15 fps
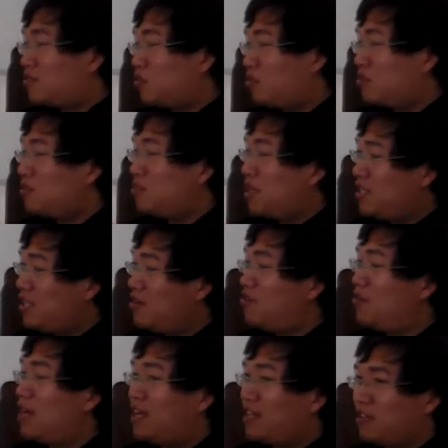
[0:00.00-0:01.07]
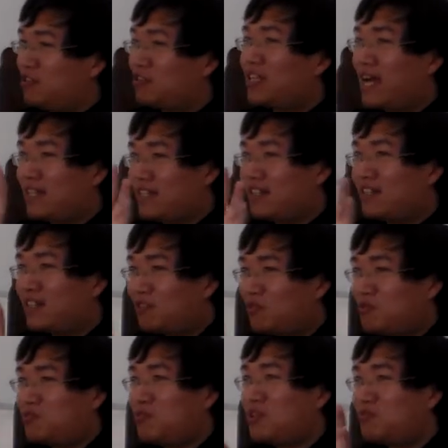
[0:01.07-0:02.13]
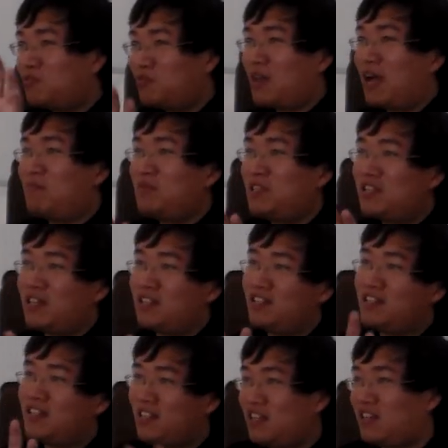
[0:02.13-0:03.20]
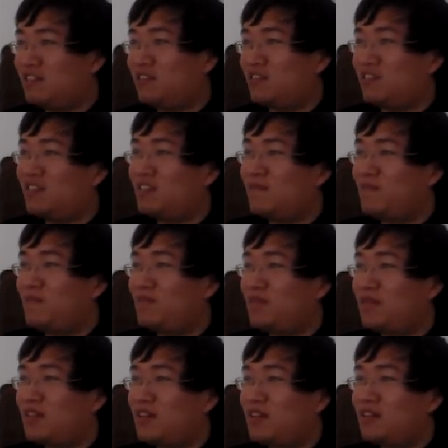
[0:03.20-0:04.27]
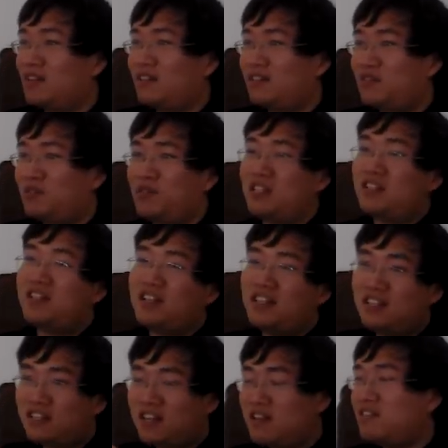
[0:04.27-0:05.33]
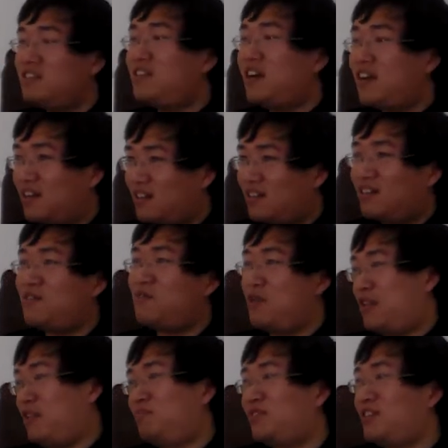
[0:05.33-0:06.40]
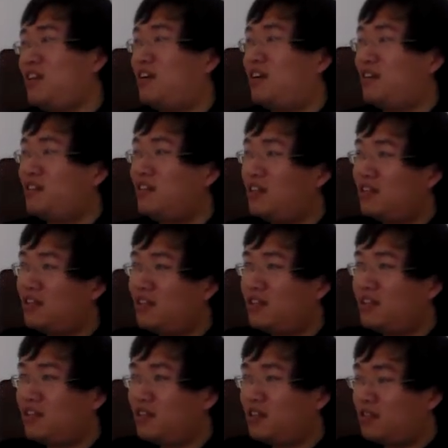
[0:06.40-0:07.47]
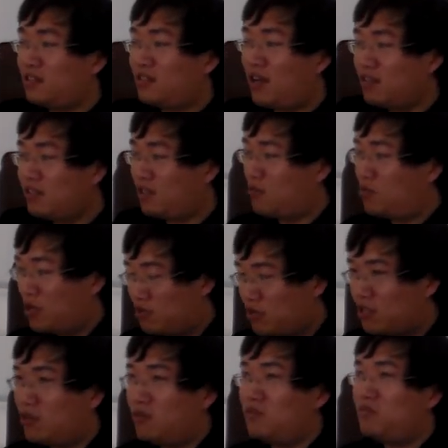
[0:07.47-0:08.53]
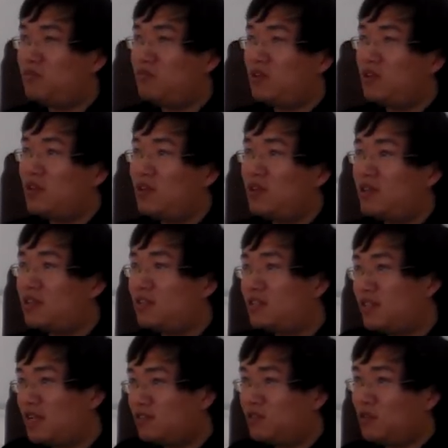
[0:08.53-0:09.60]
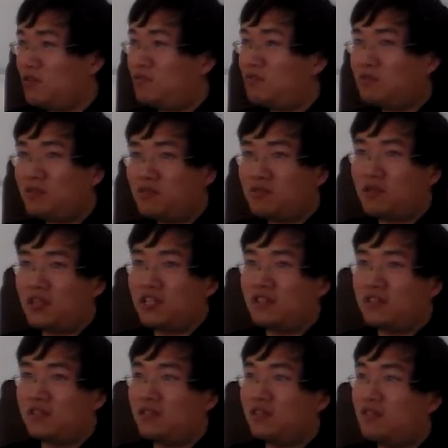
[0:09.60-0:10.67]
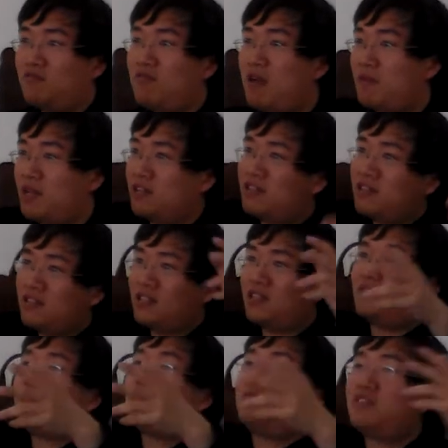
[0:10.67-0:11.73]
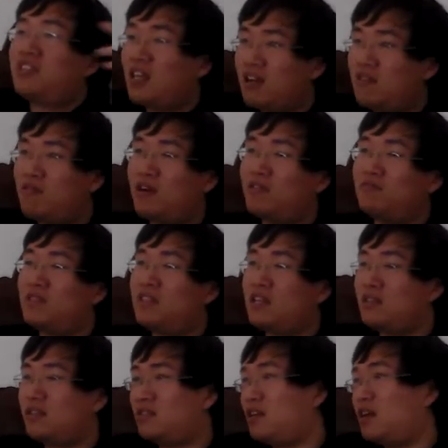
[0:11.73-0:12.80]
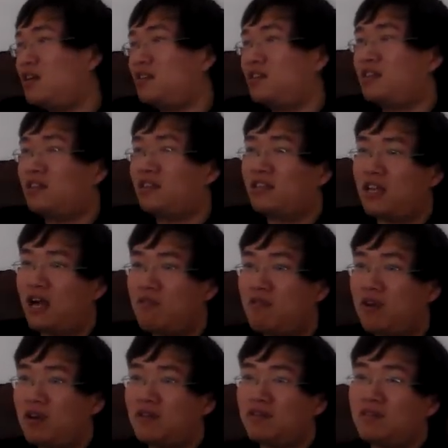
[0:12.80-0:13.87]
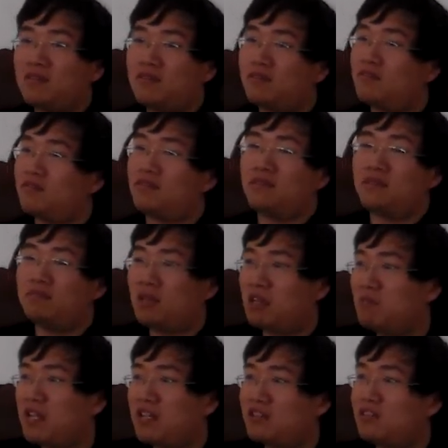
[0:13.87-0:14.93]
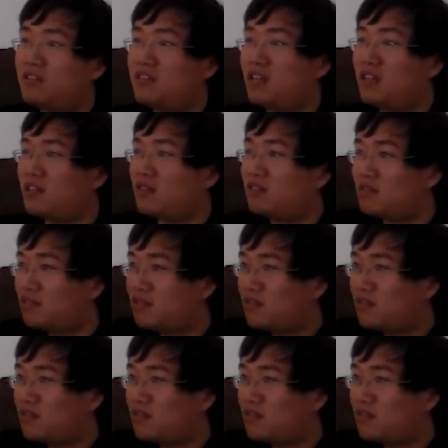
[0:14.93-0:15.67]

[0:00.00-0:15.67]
从这边印过来以后打在那个洞穴墙壁上的那些影子。所以这离真相那远的不得了了。那当你回过头去。想走出洞穴的时候，外面是一个天光无限的这样的一个阳光明媚的世界，